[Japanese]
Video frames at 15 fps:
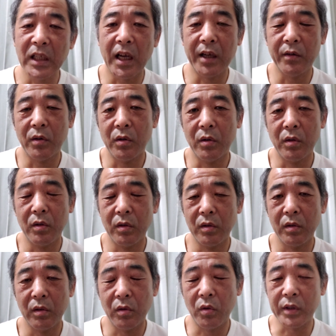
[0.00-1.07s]
あの、
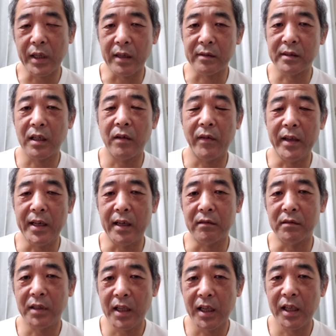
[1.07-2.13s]
お客さんはいな
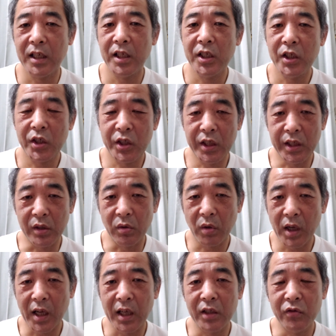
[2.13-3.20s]
くて、
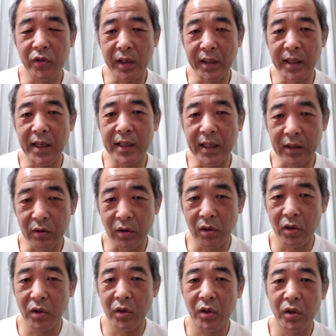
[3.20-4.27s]
シートが濡れていた
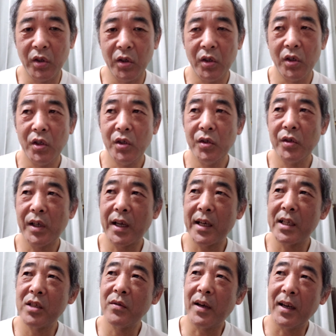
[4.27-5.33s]
と。いう
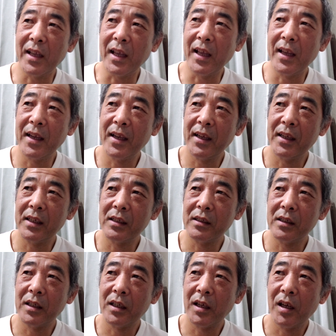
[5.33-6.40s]
話はね、
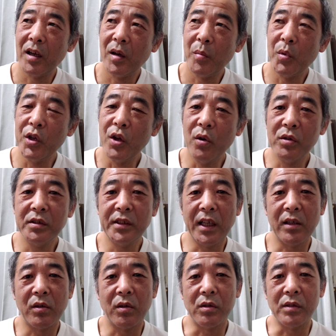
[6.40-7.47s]
もう日本
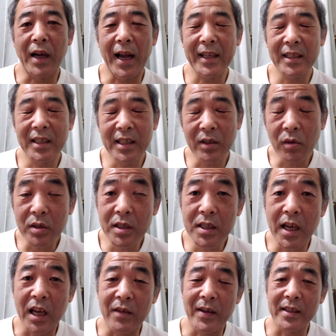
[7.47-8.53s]
全国、あっちこっち
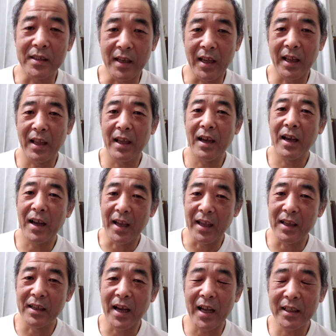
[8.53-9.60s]
でありますね。は
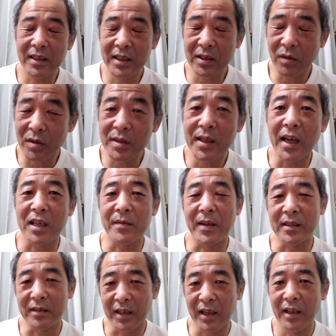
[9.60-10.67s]
い。あっちこっちであり
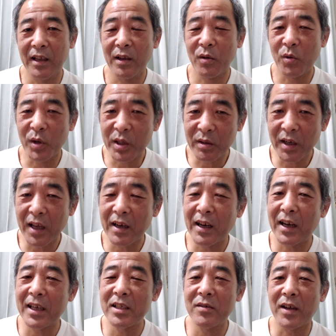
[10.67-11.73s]
ますね。これくらいの
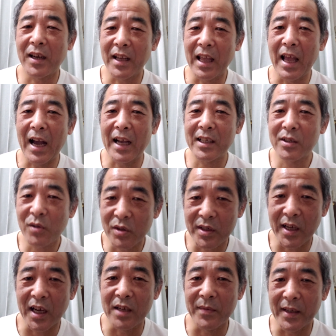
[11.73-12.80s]
話はね、あちこ
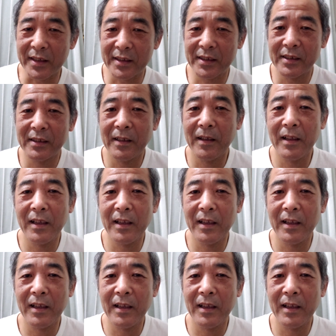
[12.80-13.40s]
ちあります。